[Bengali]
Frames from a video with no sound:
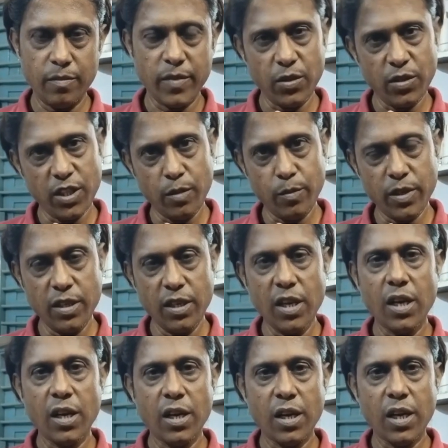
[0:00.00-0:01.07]
ভালো থাকবেন
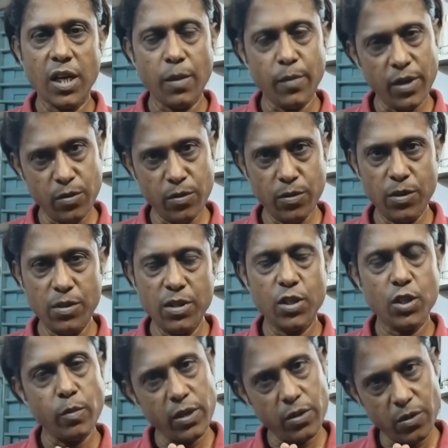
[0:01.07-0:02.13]
আবার অনুরোধ
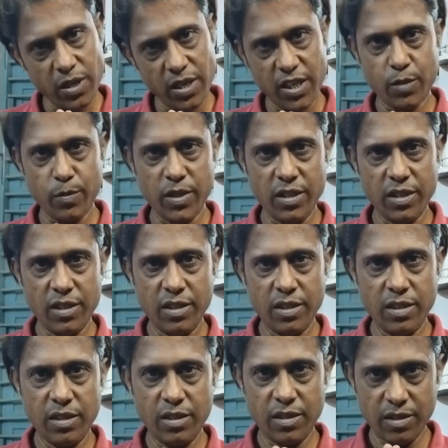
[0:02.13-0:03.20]
সবাই হলে আসবেন
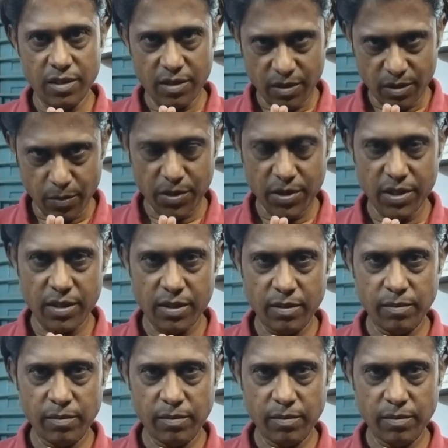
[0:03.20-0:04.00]
নমস্কার